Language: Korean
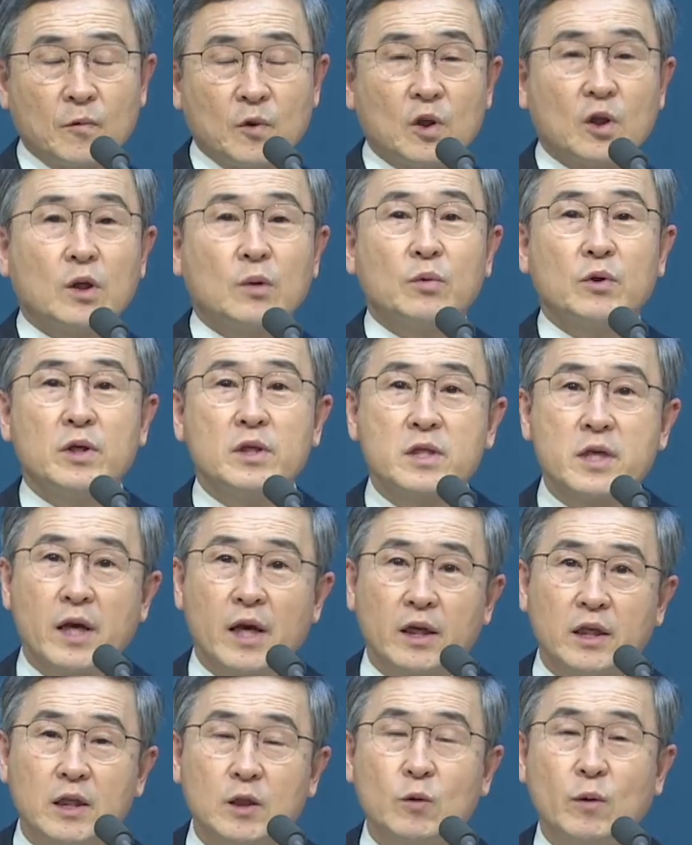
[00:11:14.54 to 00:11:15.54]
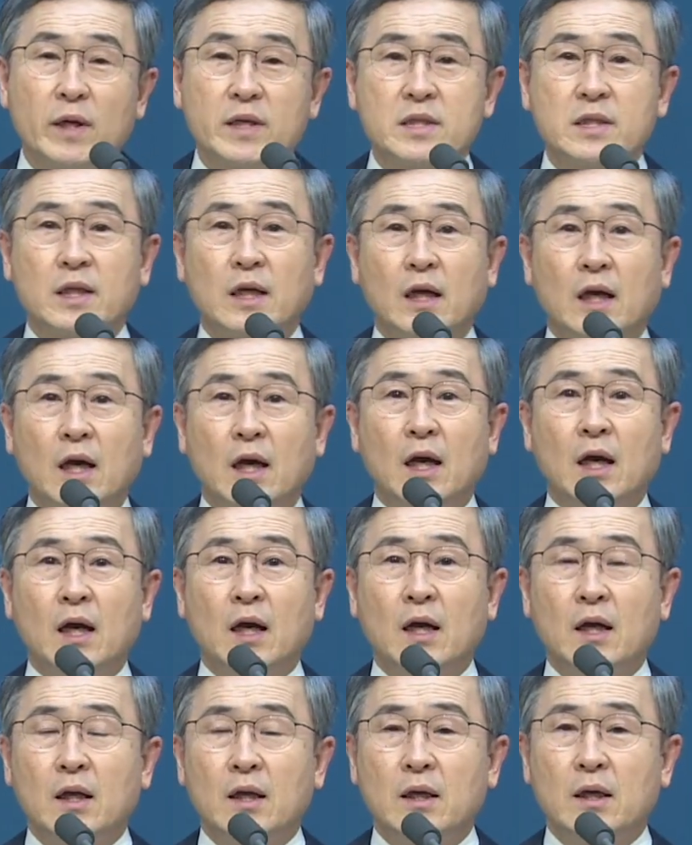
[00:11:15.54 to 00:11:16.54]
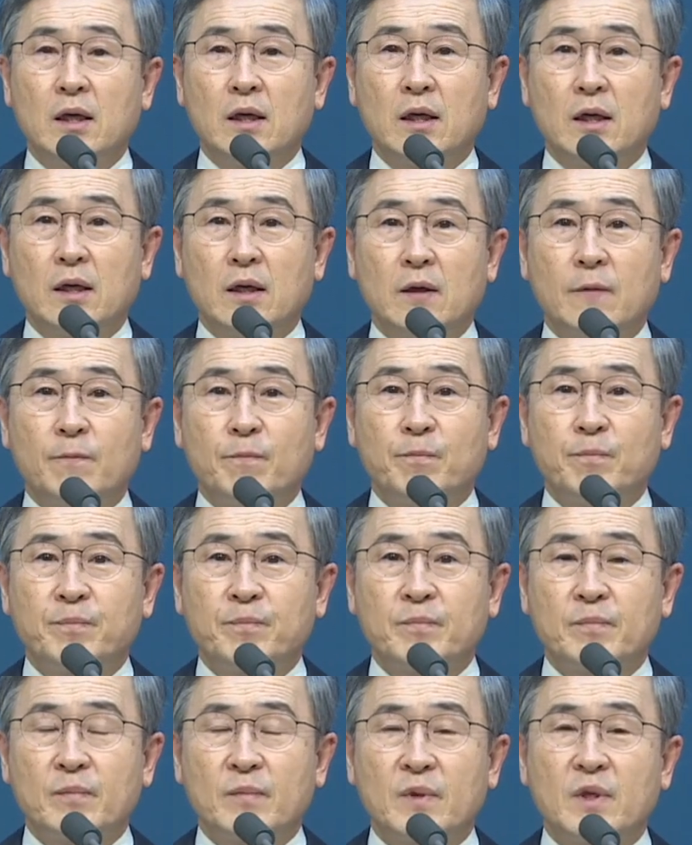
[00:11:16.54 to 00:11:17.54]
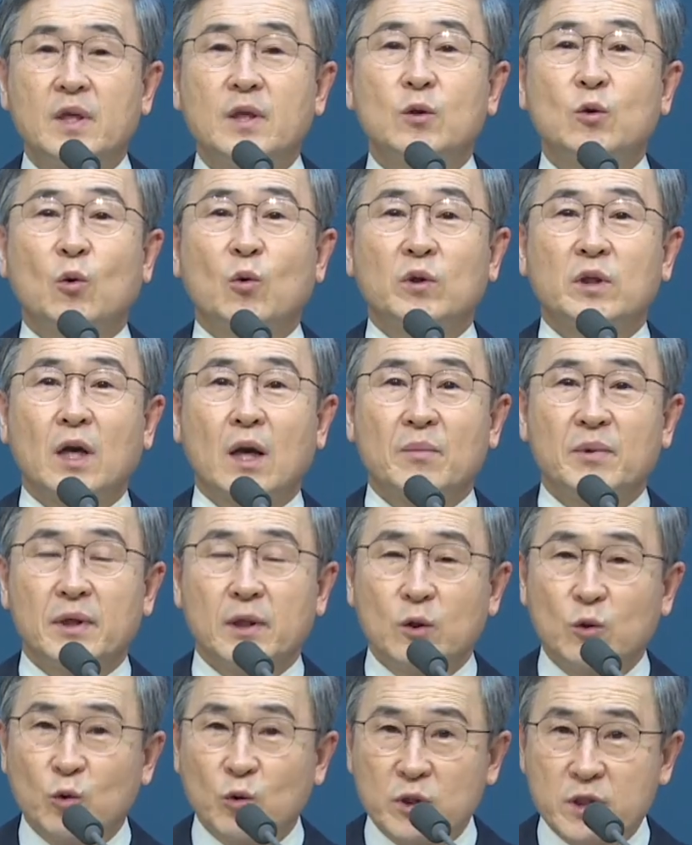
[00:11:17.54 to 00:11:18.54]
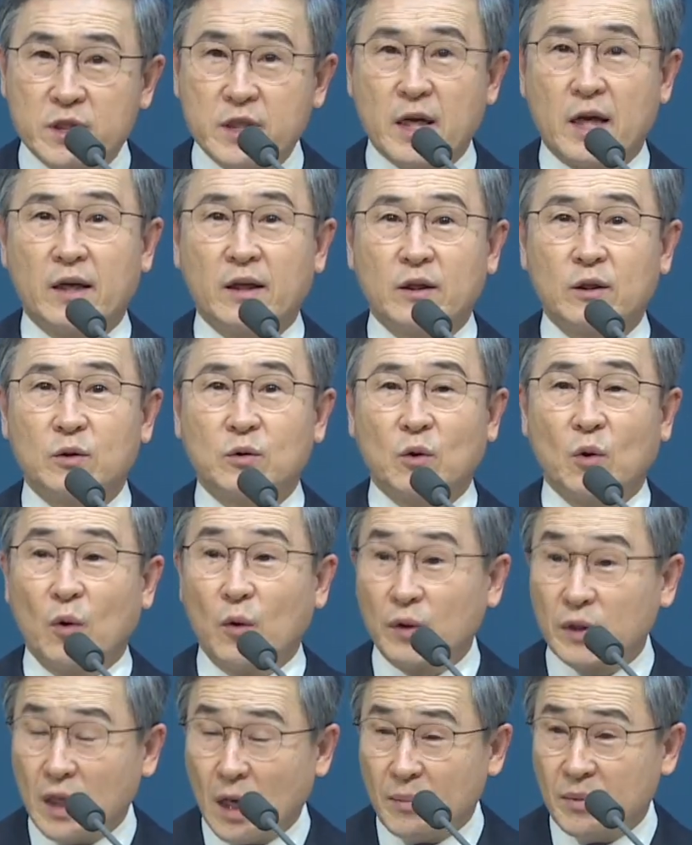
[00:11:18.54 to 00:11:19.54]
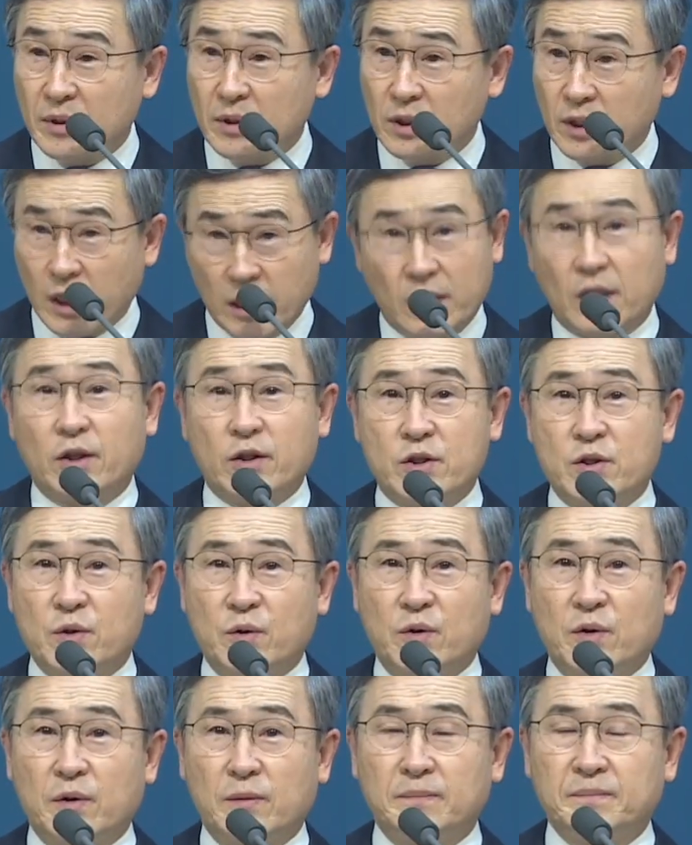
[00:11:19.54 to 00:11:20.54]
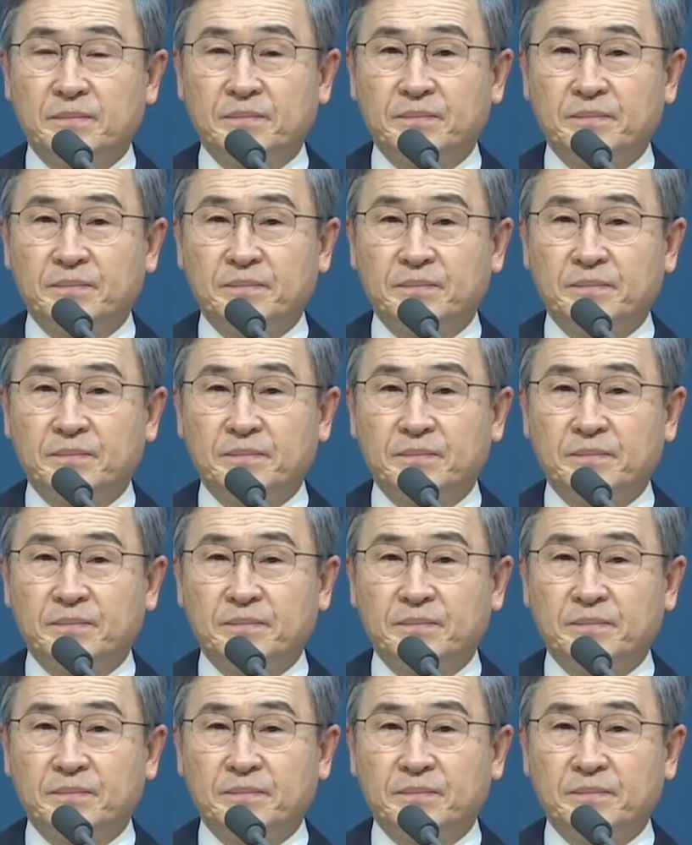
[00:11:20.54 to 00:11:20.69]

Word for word: 여러분 이제 기도하시다가 기도 응답이 이루어지지 않은 것도 응답인 걸 깨달으시고요.